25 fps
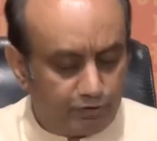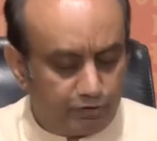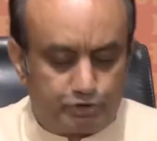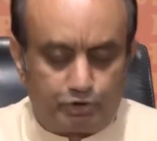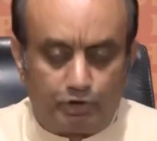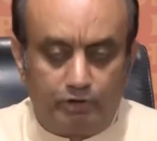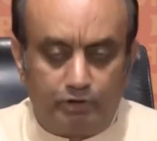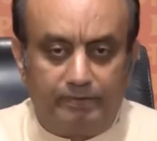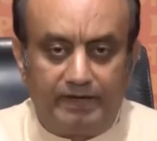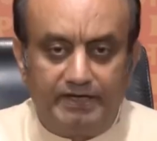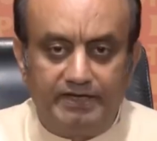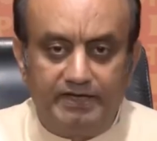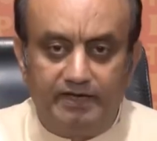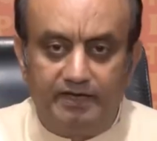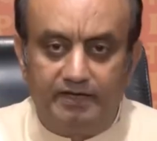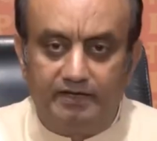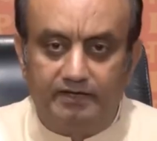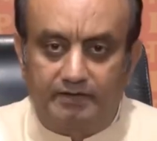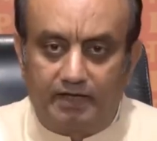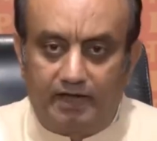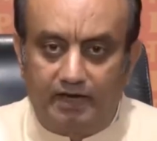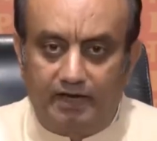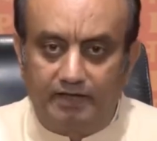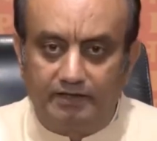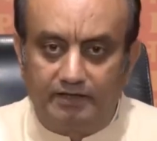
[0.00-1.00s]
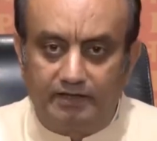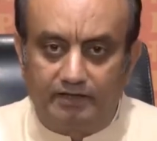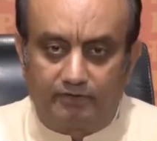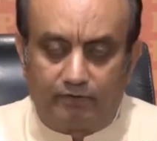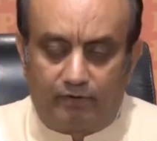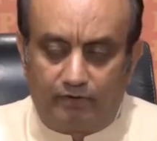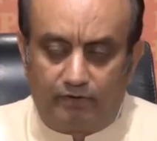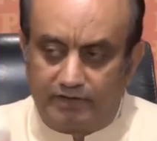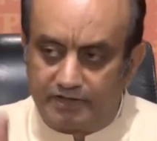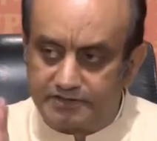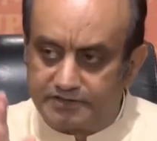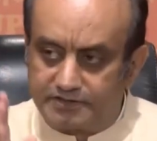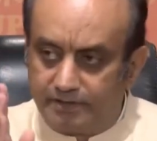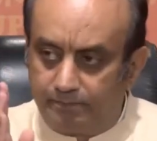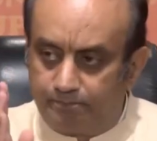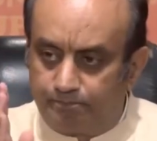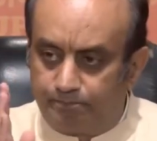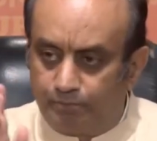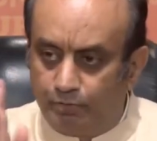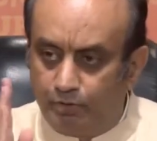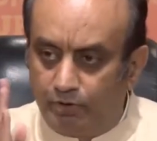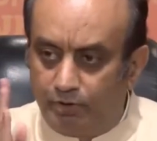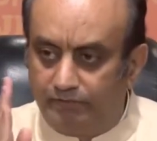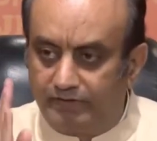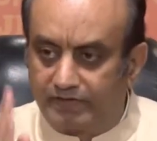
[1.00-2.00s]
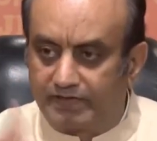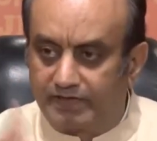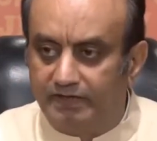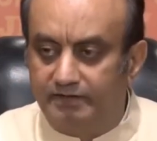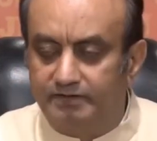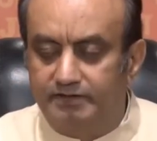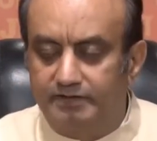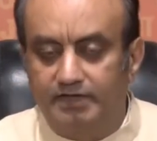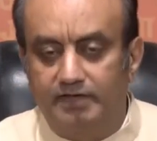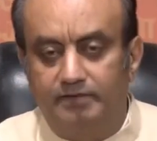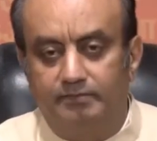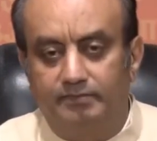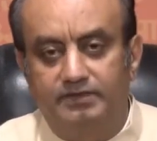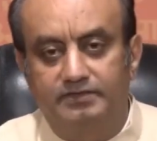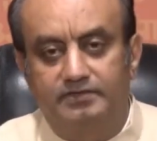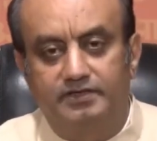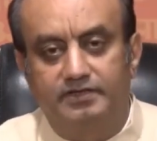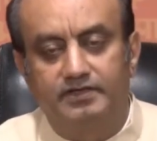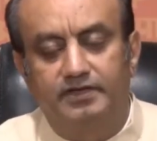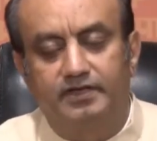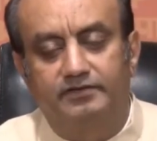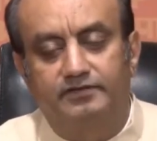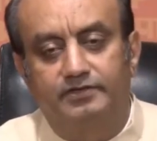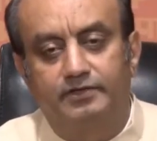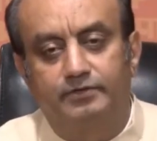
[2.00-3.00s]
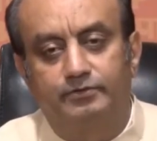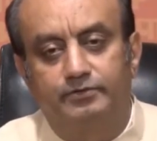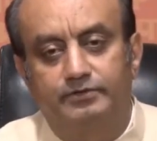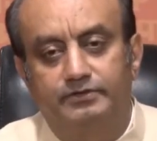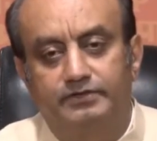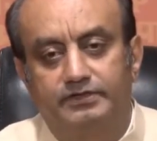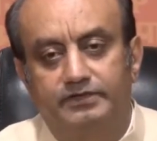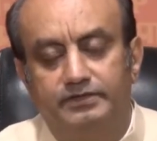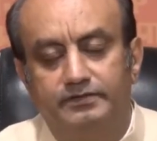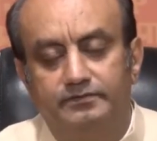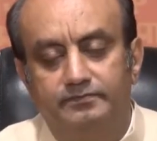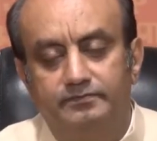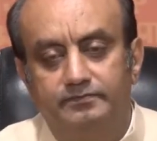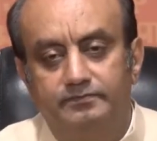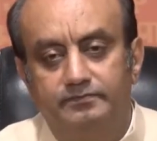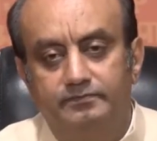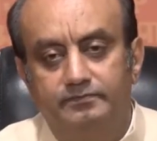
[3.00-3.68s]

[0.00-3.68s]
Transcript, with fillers: छुटवैये नेता नहीं थे कांग्रेस के पूर्व केंद्रीय मंत्री जैसे लोग थे